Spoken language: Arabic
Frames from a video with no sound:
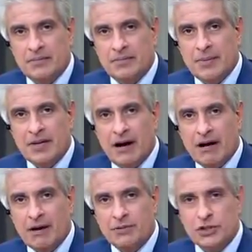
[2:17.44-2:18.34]
ما
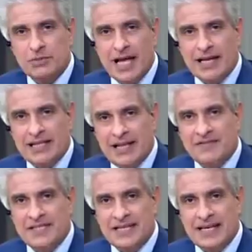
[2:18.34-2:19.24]
بيهربش من أجل
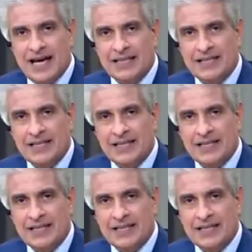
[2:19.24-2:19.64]
نفسه يعني